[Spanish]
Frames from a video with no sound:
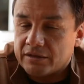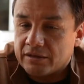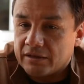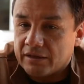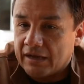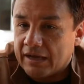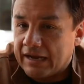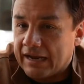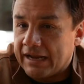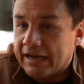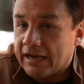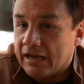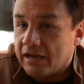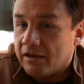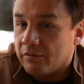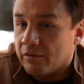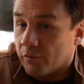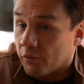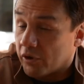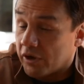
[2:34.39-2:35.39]
eh, al aire
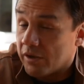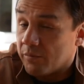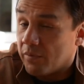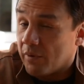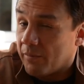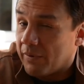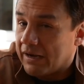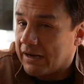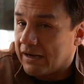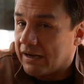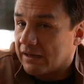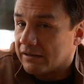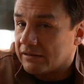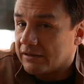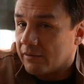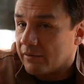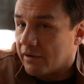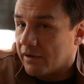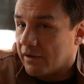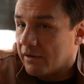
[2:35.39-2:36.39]
libre, porque a mi papá le
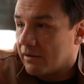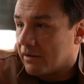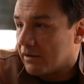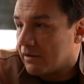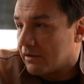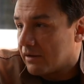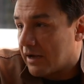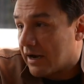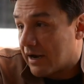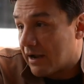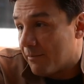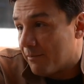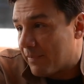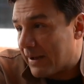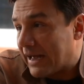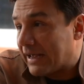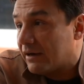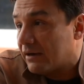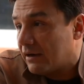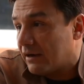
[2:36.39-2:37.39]
encantaba eh,
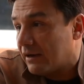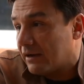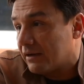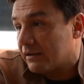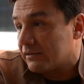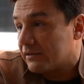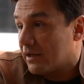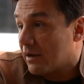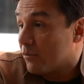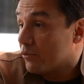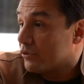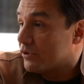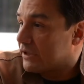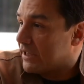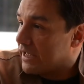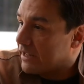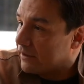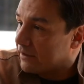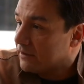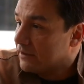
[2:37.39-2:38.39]
acampar y le encantaba
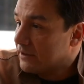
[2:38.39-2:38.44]
bucear.